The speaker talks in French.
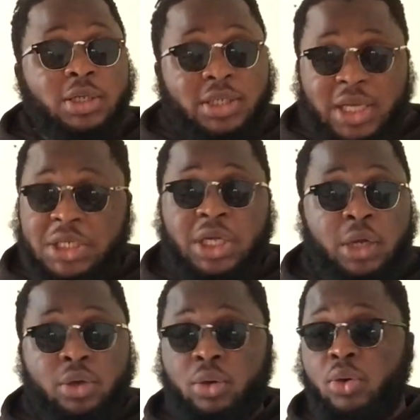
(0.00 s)

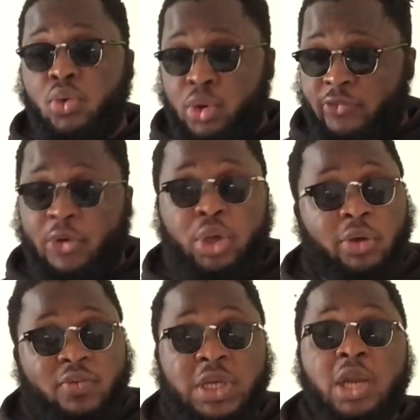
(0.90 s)
Sachez-le qu'une fois
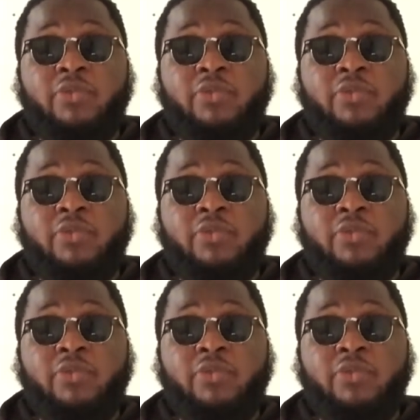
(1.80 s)
que vous allez